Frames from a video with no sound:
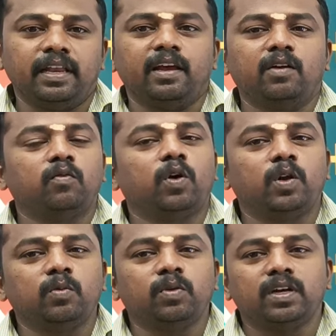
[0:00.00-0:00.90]
ஏரியா அண்ட்
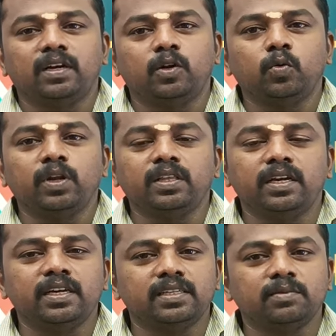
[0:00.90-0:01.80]
வால்யூமில் டூ டி
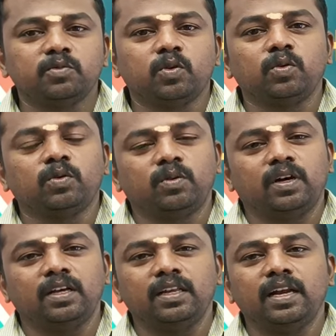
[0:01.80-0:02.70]
த்ரீ டி ஷேப் சொல்லுவோம்
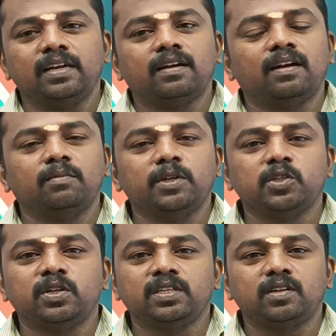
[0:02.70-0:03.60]
அது ரிலேட்டடான
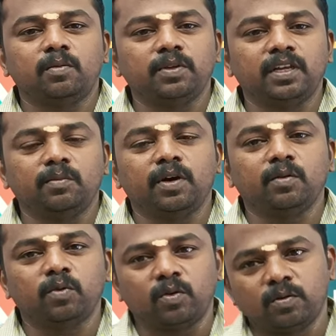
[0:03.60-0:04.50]
மென்சுரேஷன் டாபிக் தான் இன்றைக்கி
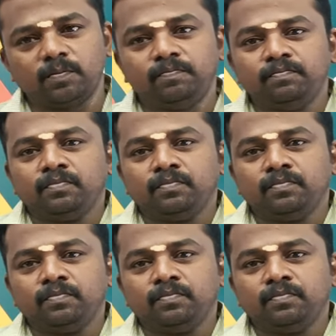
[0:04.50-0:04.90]
பார்க்க போகிறோம்